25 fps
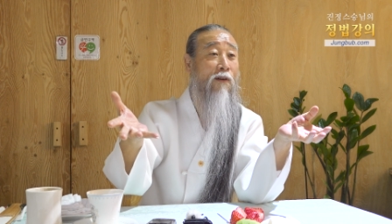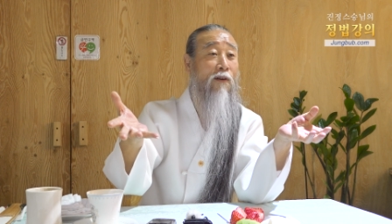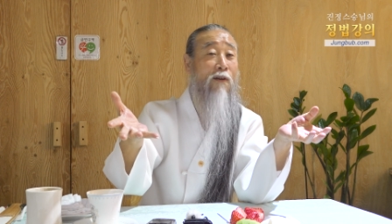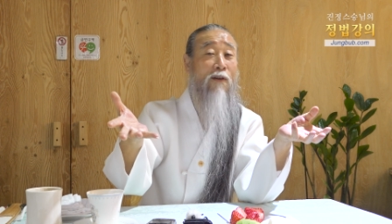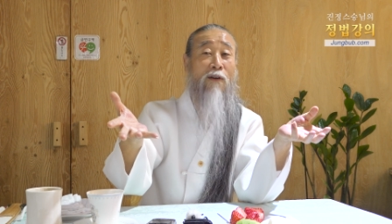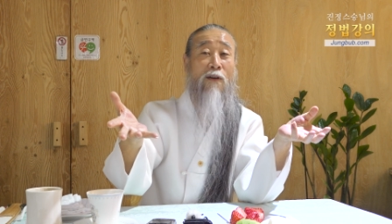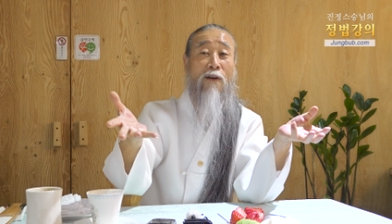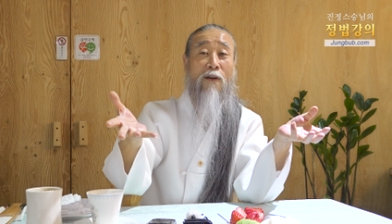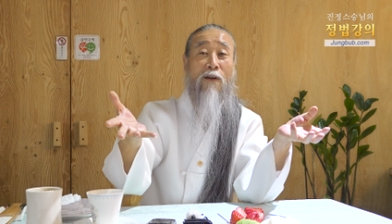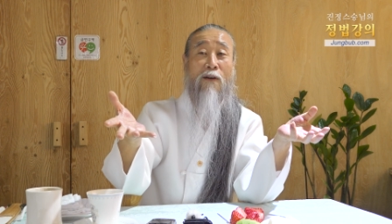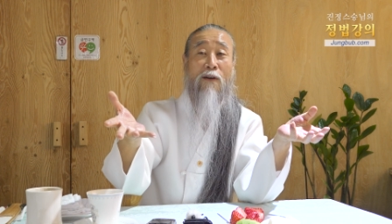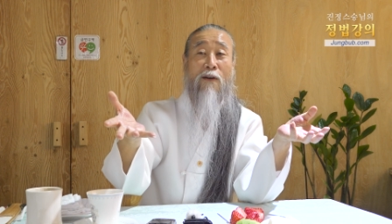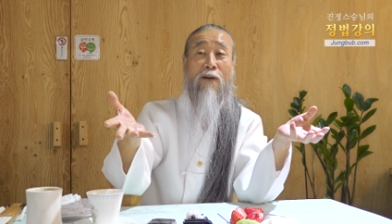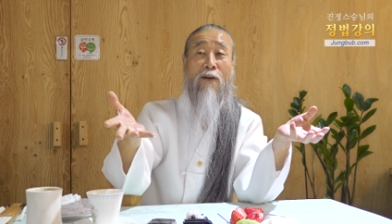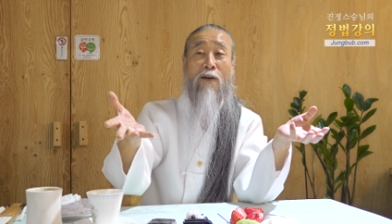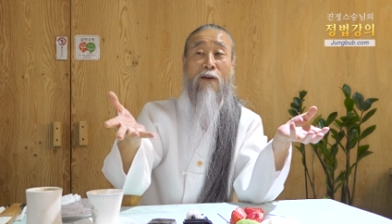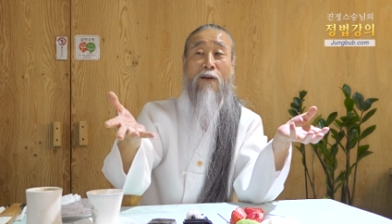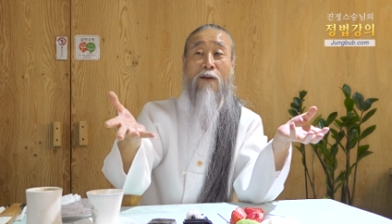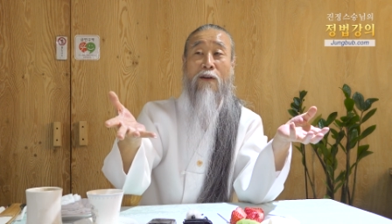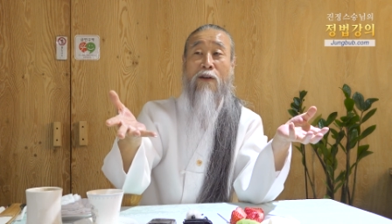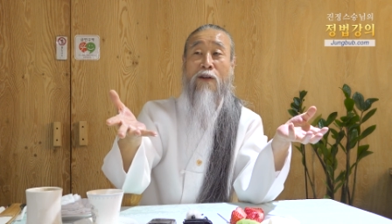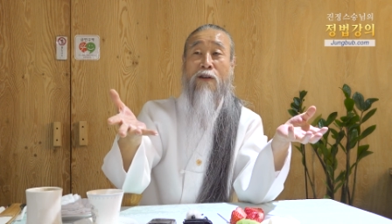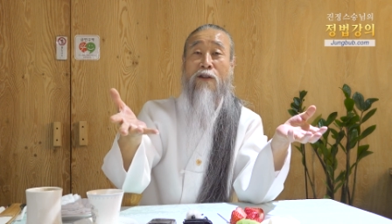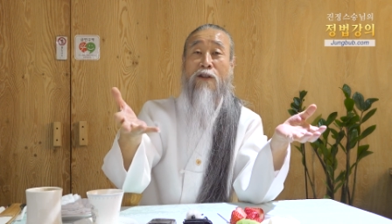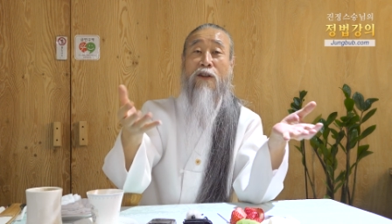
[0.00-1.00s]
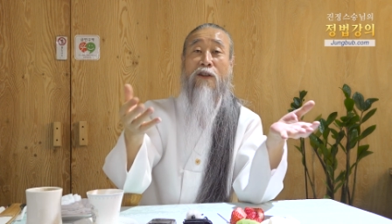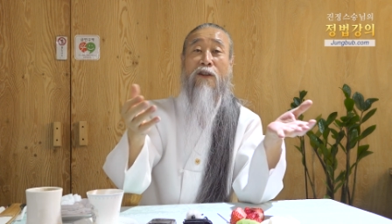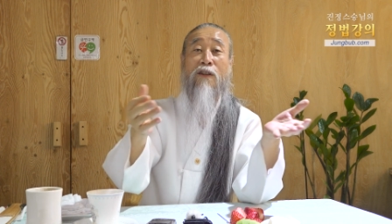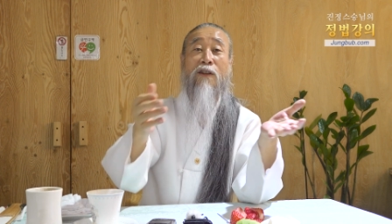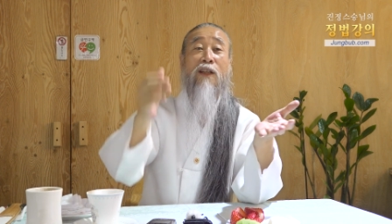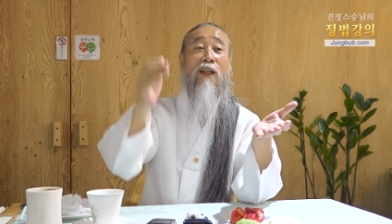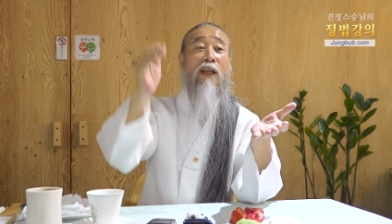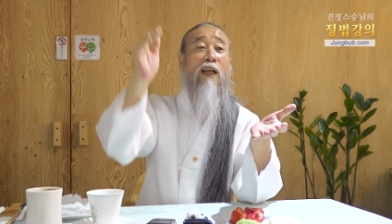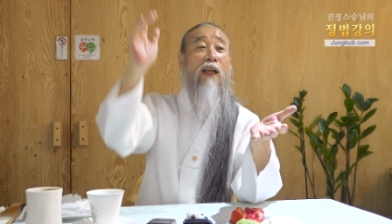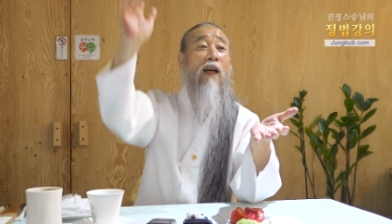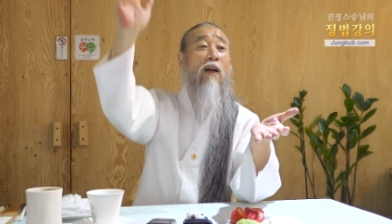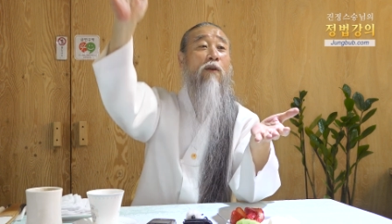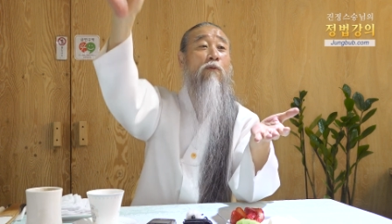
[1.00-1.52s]
어
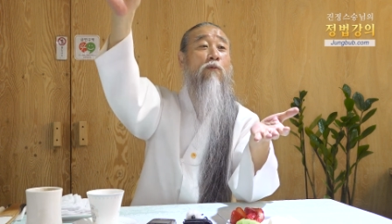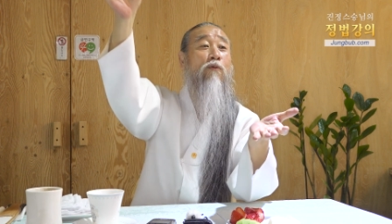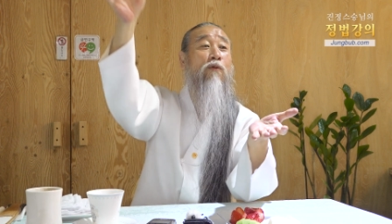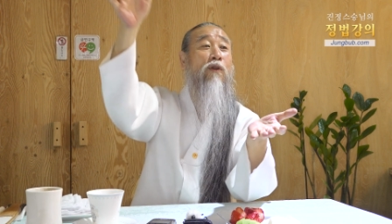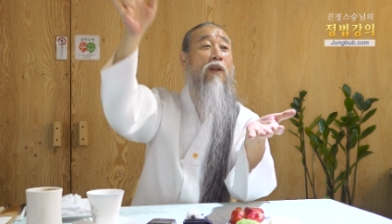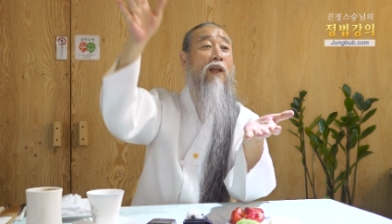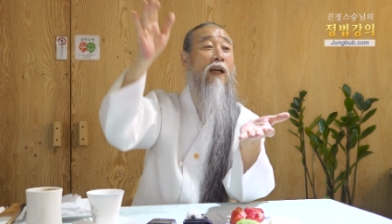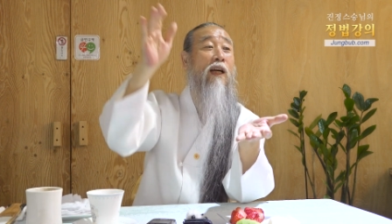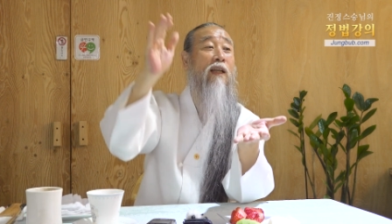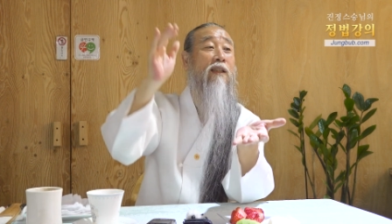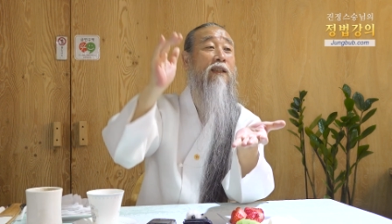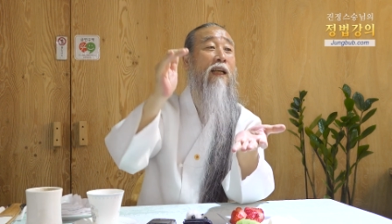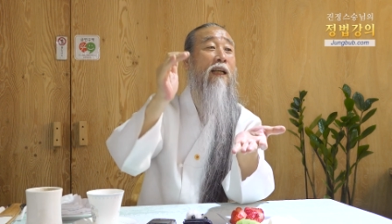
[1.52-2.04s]
그러니까 우리가